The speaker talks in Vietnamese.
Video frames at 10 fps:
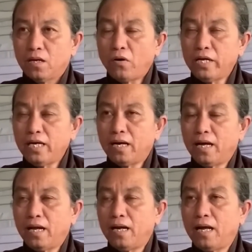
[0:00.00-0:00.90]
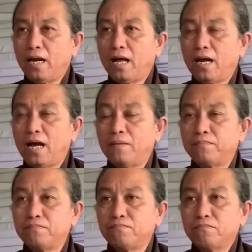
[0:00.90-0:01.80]
coi như là là là là là, là
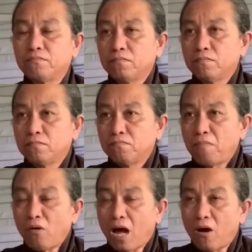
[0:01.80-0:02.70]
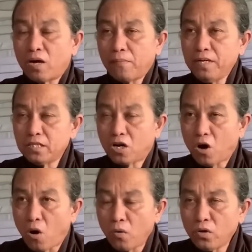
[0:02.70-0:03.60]
máu đào khắp nước
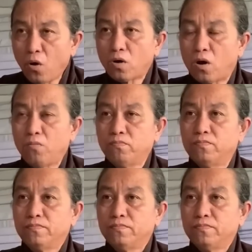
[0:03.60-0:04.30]
khổ vô cùng